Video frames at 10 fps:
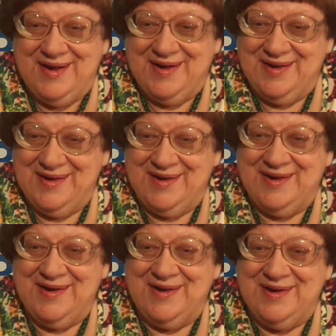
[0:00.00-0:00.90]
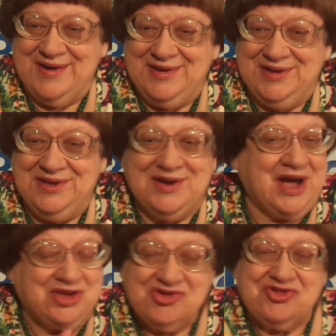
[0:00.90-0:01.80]
Э, и,
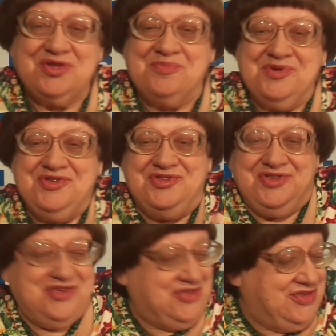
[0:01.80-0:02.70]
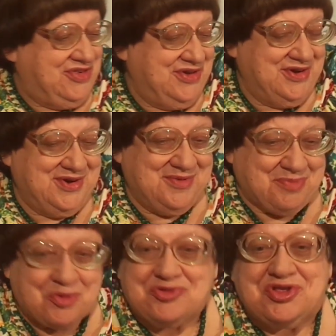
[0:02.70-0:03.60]
конечно, мы здесь
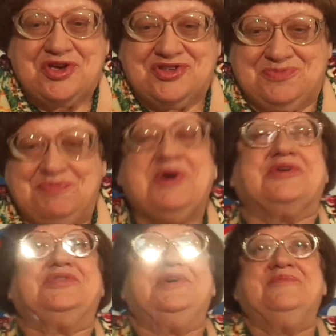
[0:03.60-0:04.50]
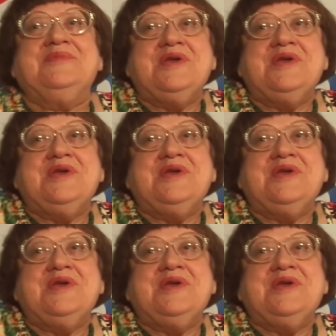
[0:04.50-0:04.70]
просто эксперты